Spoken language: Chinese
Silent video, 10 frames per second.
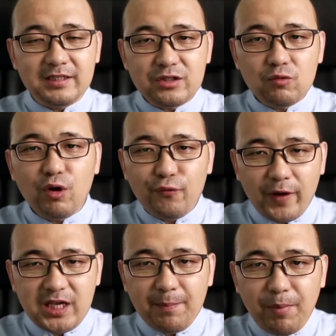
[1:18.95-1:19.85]
在中国
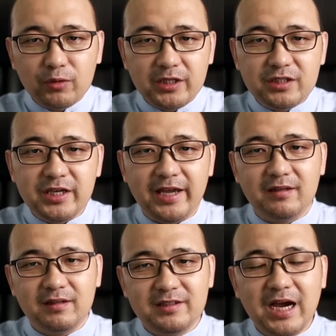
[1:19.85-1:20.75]
房价暴跌之前，
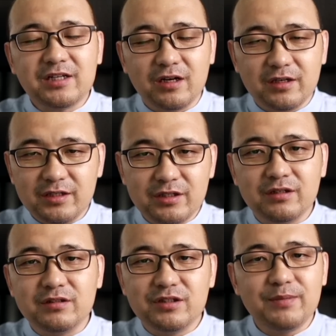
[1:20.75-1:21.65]
李嘉诚已
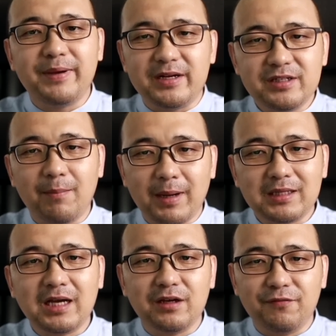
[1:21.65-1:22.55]
经基本上把
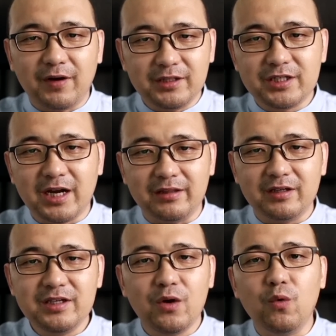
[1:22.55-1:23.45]
他的房地产
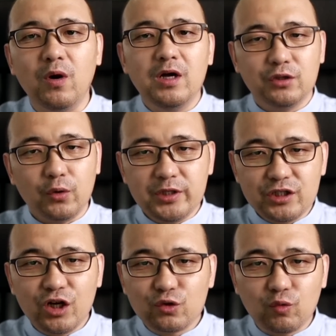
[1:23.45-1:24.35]
的业务都已经
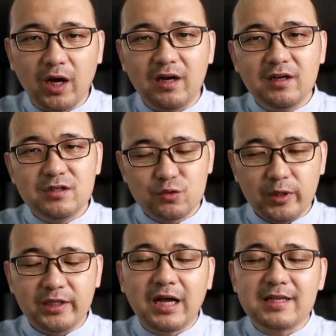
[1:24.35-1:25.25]
撤出了，所
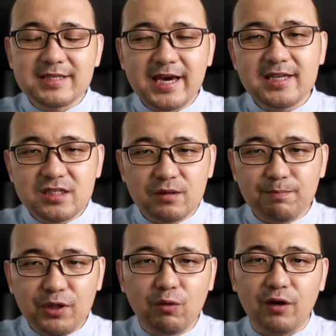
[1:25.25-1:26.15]
以他再一次
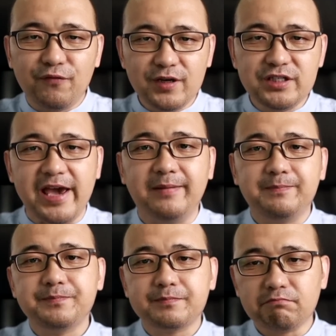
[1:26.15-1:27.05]
避过了风险。
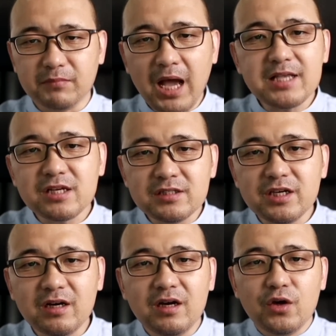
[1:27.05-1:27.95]
他曾
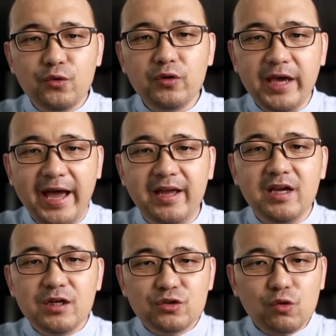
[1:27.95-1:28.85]
经预言，
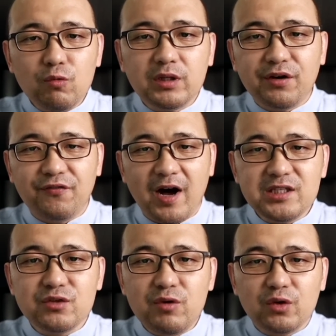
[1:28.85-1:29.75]
中国的房
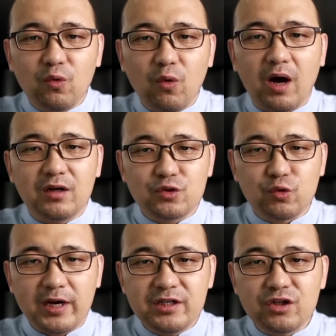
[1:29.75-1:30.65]
子越多，
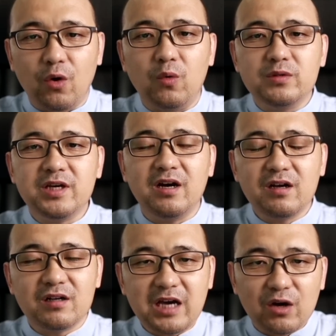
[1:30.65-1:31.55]
转手将
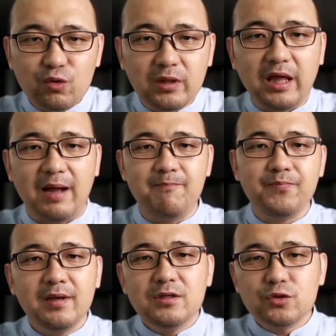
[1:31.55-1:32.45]
更加困难。
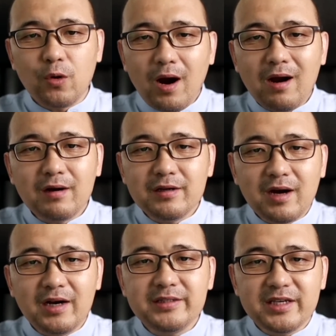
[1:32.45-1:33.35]
从
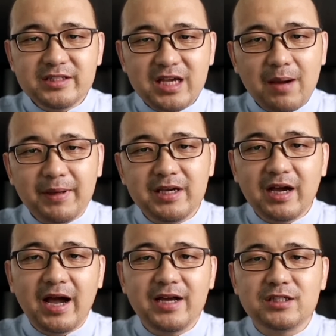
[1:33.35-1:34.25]
2021年下半年
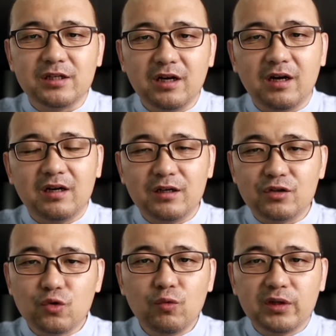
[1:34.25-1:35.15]
开始，这
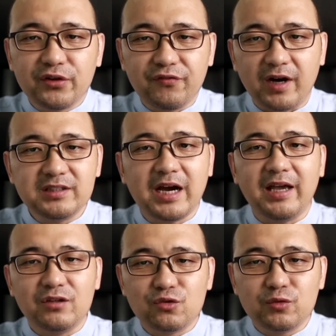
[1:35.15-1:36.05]
中国的房价
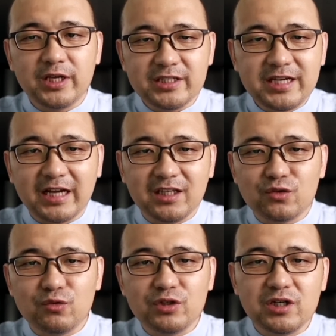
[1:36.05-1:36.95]
呀就出现了下跌的
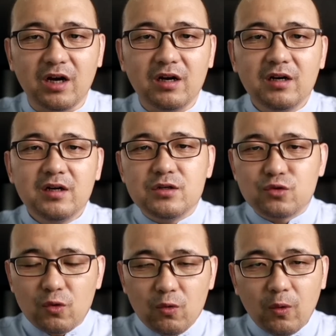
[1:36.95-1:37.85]
趋势。
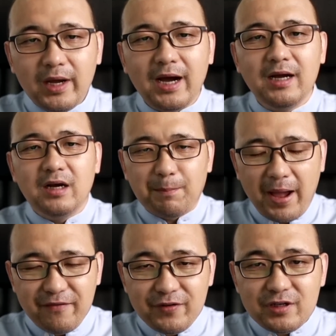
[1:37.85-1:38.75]
中国
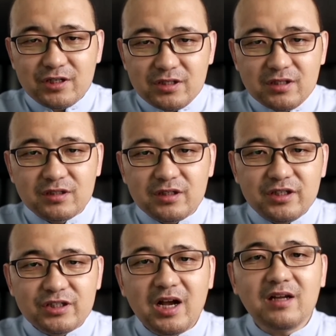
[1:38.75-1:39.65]
呀，40%
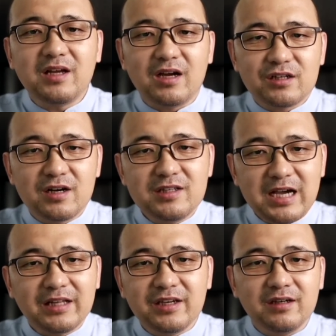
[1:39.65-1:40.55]
以上的城镇
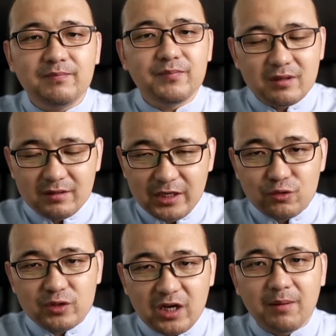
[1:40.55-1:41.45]
家庭也
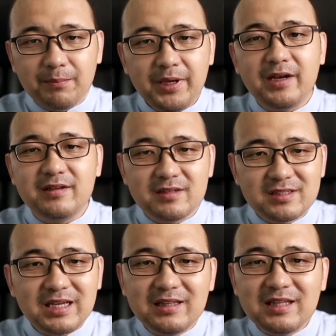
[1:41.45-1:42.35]
许将面临
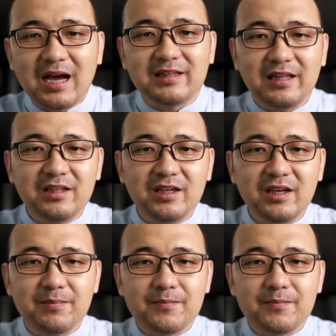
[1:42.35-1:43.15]
3大难题。